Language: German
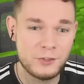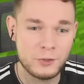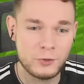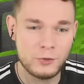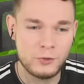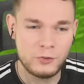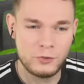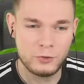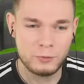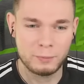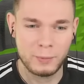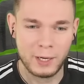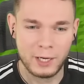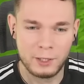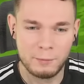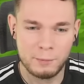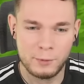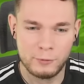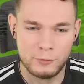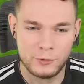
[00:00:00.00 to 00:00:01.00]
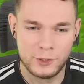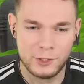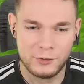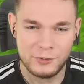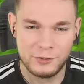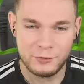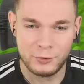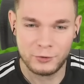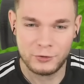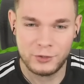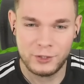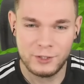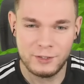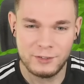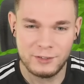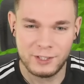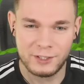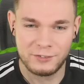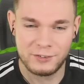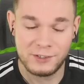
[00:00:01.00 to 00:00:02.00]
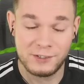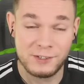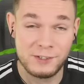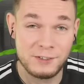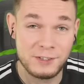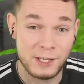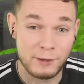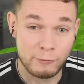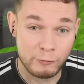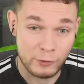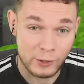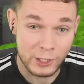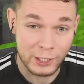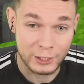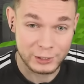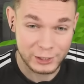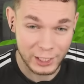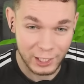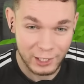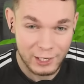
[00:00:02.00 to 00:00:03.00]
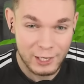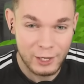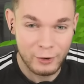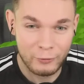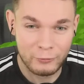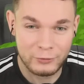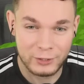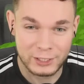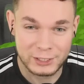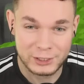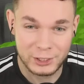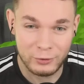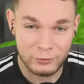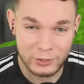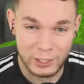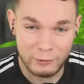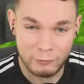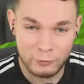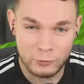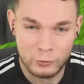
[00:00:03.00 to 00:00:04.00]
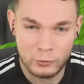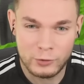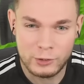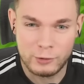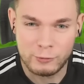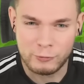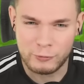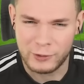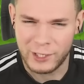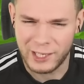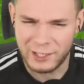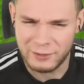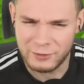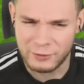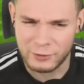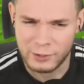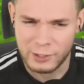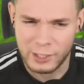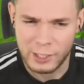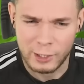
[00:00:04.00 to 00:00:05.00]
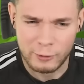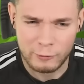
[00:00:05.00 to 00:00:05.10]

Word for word: die Rüstung machen, befindet sich dort hinten tatsächlich der Villager und er schaut einfach nur in die Ferne.